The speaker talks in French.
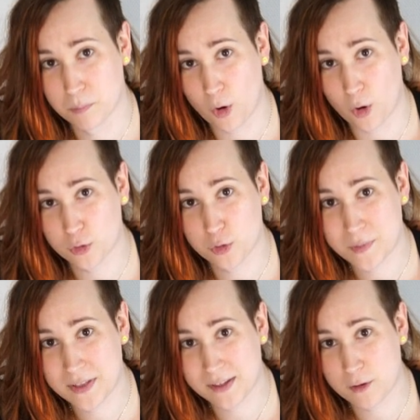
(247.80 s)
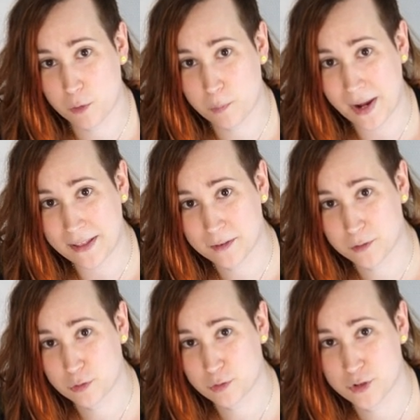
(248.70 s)
randomité complète
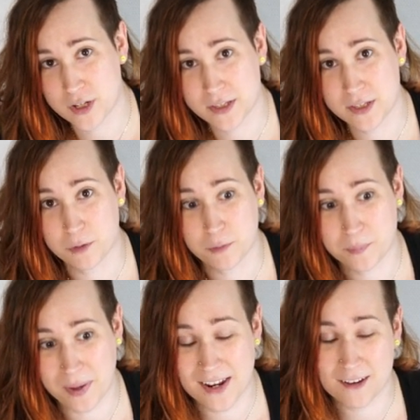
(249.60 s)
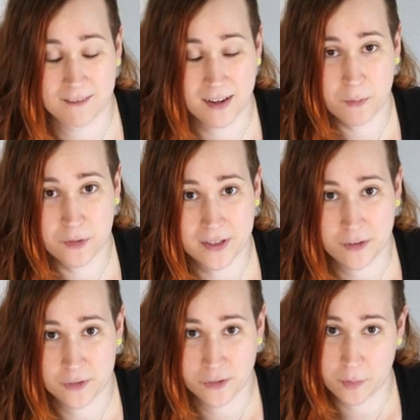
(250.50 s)
de sujets qui n'ont pas l'air vraiment
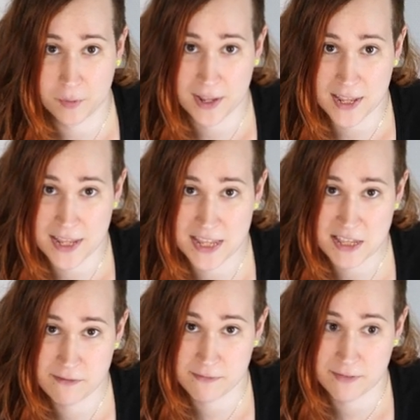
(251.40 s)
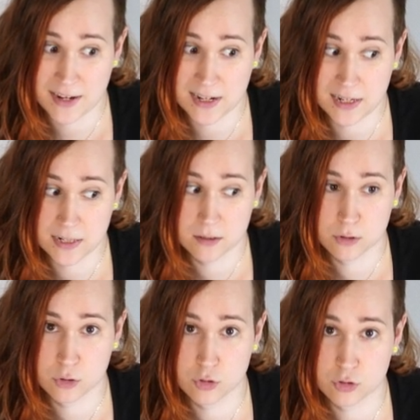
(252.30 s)
d'être ensemble, il fallait
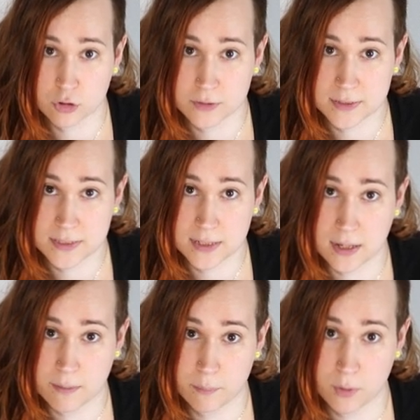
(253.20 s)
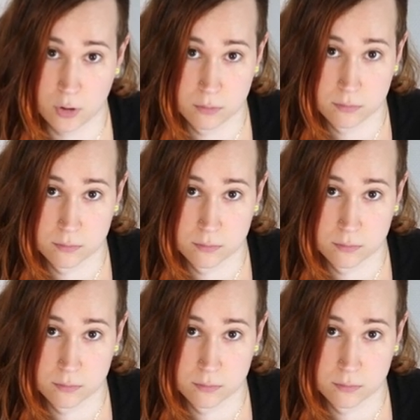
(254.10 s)
que j'en tire un plan.